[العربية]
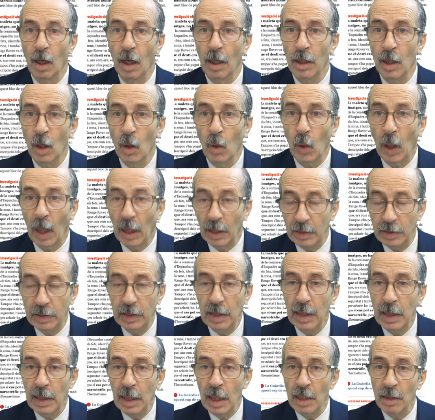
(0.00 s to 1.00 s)
انا
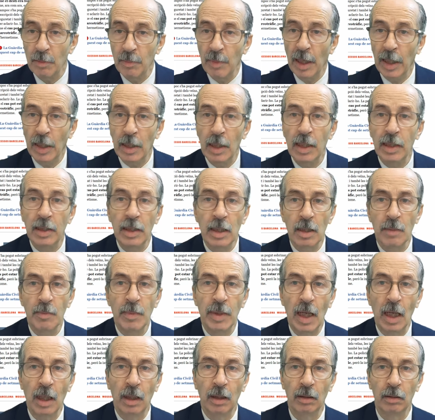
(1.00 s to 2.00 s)
اقدر هذه المحنه اللي داز
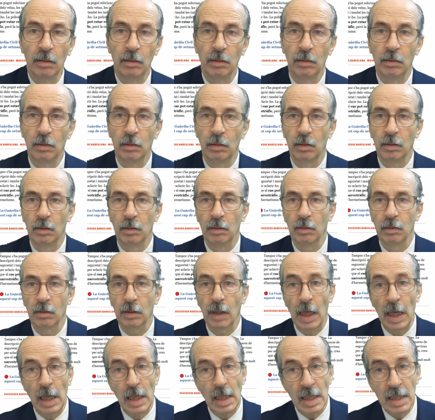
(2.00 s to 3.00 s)
منها
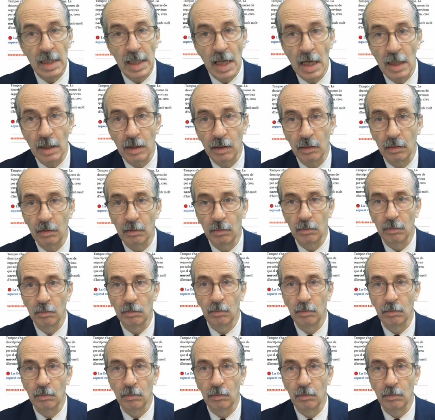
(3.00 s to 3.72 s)
كانسان